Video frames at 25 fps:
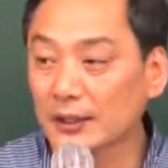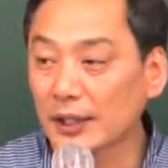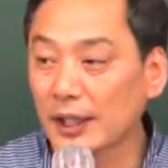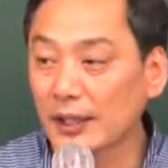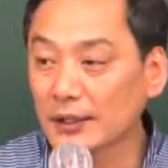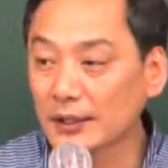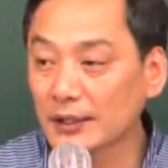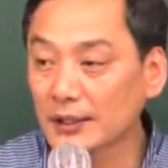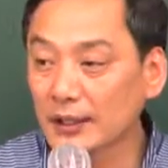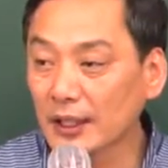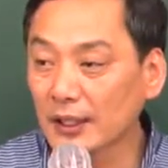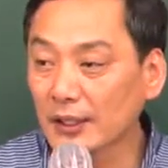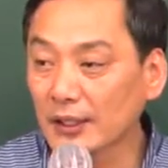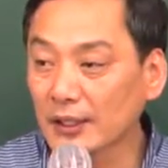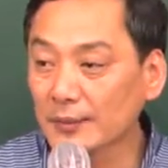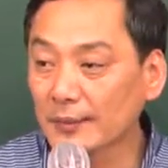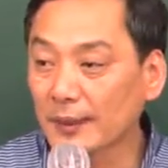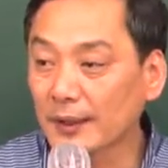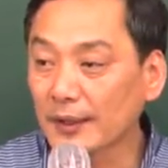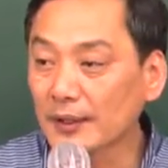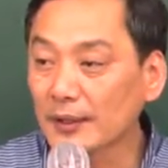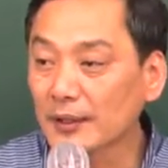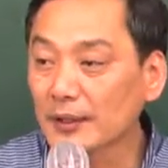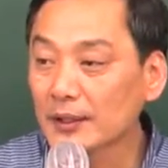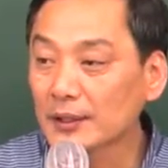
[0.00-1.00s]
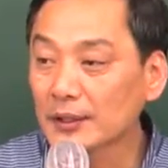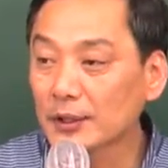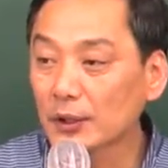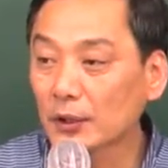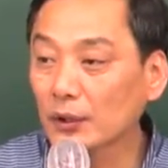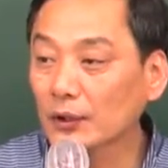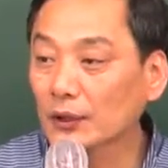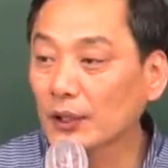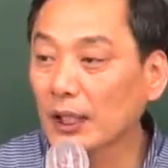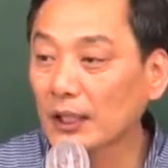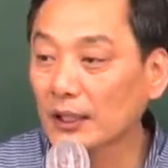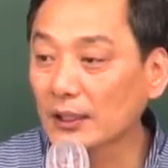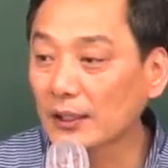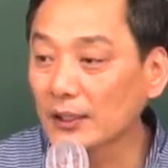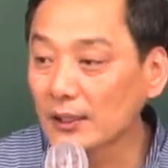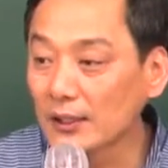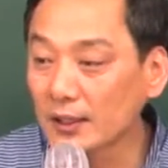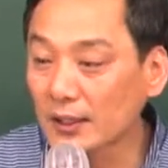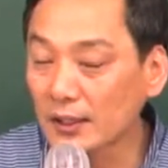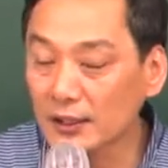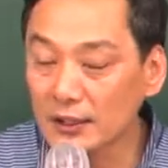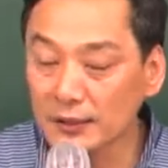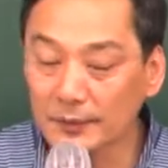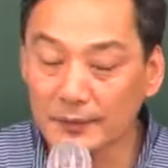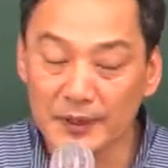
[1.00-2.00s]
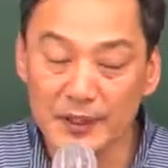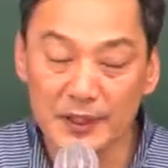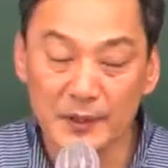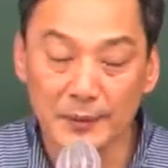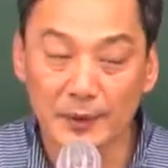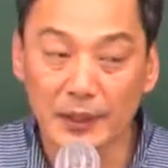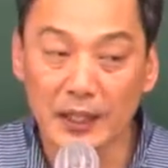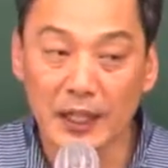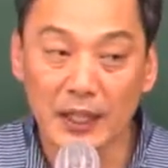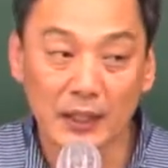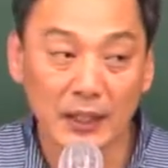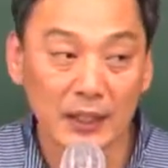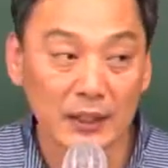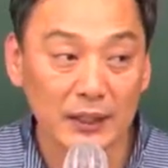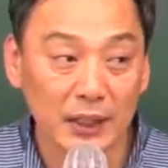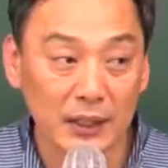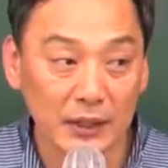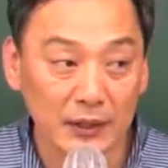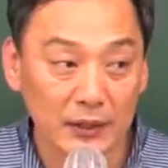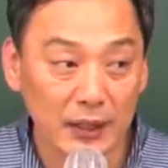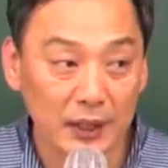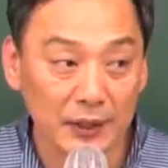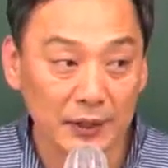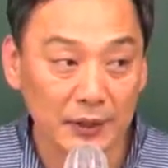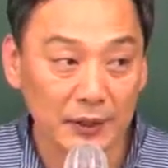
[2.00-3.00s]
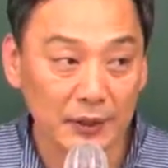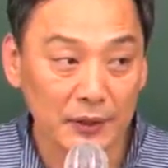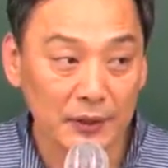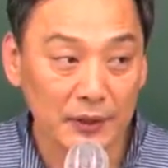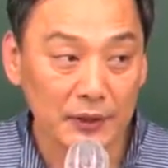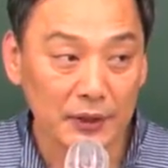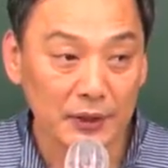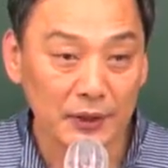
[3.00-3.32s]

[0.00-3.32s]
대체 관계가 있지만 서로 다른 지역에서 뭐 있으면 가격이 다른 거 아니에요?